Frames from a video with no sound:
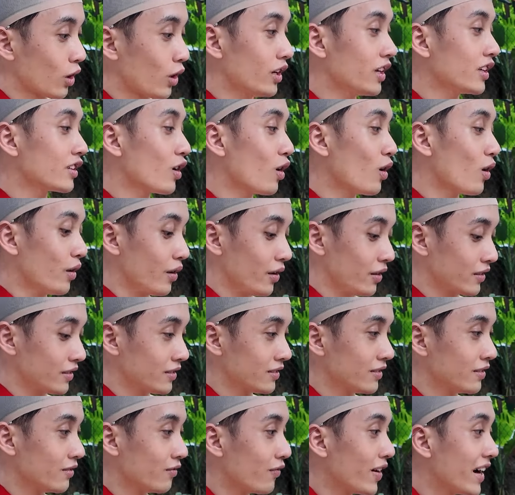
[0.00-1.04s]
thôi được rồi
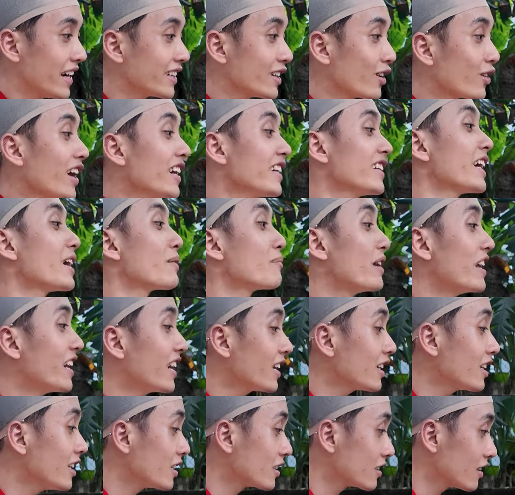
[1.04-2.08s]
vậy tao đếch thèm đi
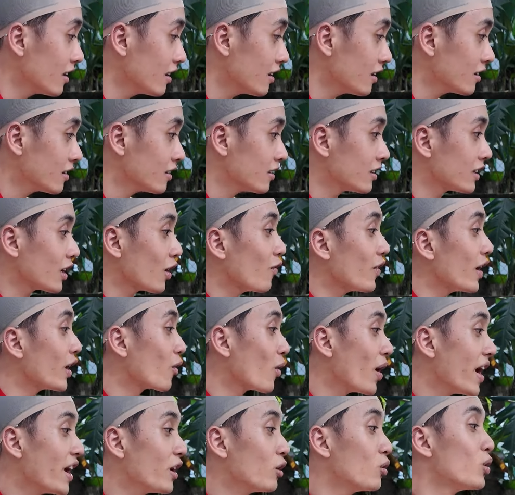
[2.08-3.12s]
khất thực nữa tao
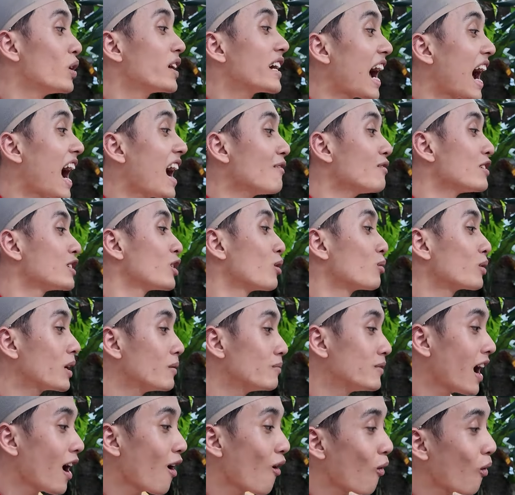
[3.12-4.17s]
về quê nuôi cá và trồng
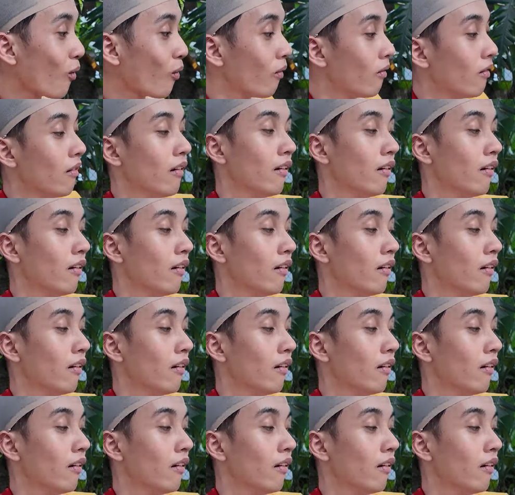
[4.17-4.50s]
thêm rau